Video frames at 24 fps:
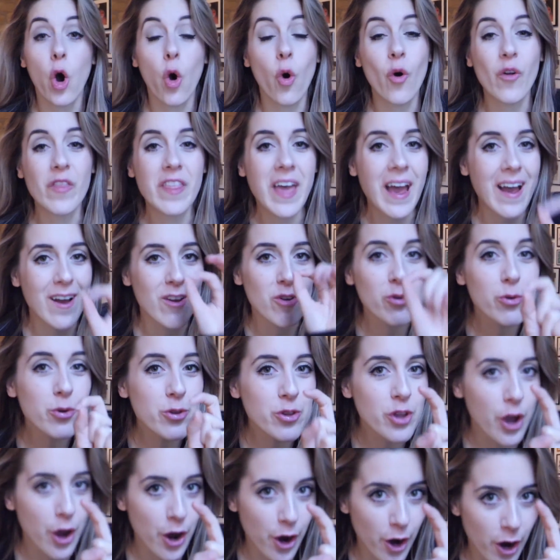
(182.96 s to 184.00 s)
On a
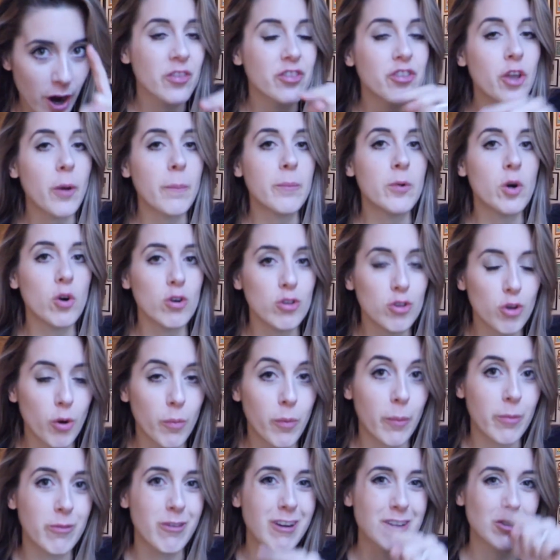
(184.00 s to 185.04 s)
une heure top chrono
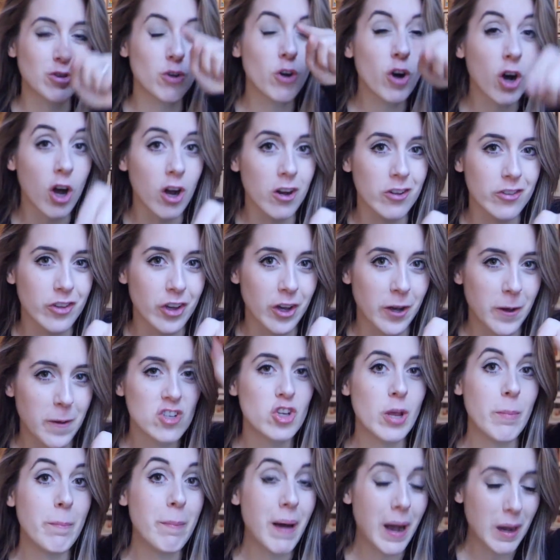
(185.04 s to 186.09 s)
pour pouvoir se rendre
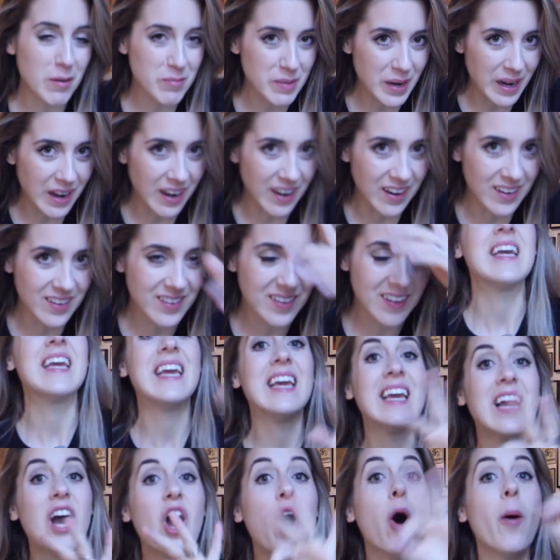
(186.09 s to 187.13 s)
chez Barbara
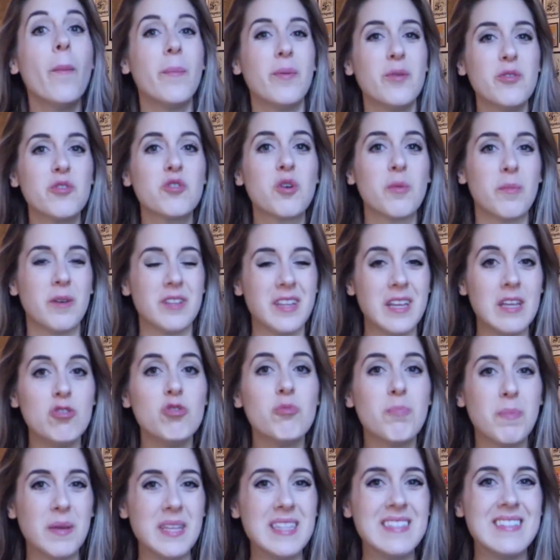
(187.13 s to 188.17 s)
et en plus commander une
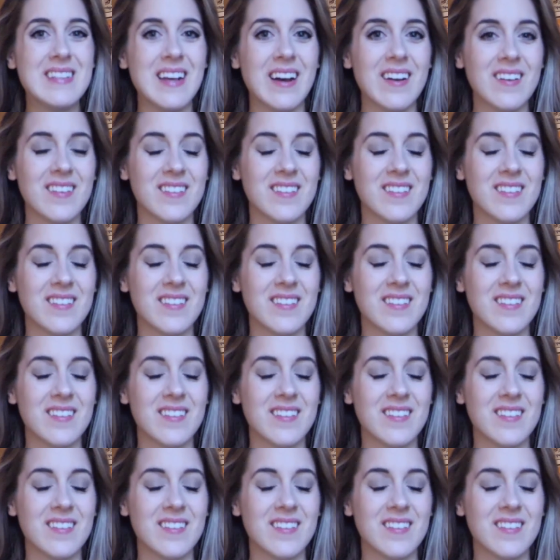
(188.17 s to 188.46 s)
pizza.